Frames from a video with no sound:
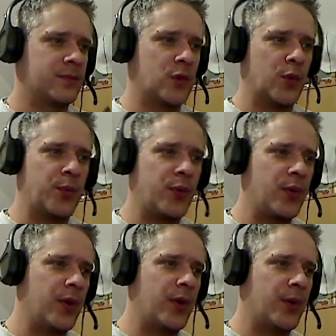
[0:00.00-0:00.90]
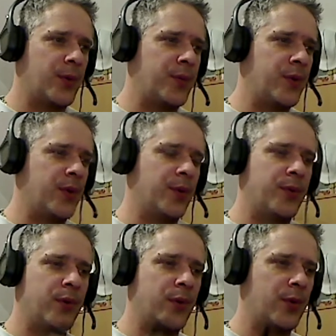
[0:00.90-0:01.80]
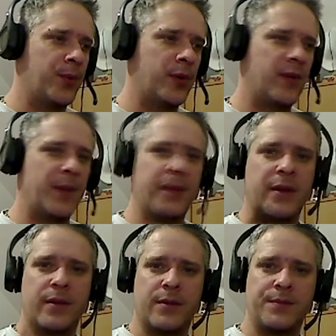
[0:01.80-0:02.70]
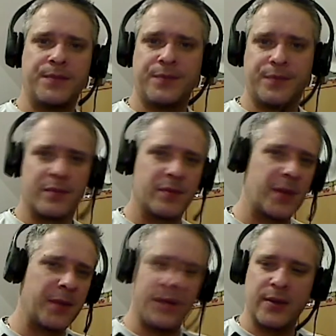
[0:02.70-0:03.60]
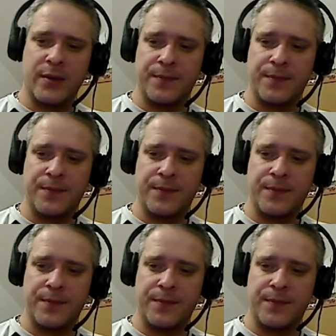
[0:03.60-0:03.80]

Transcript: on peut euh, on peut on peut on peut le vaper euh, même avec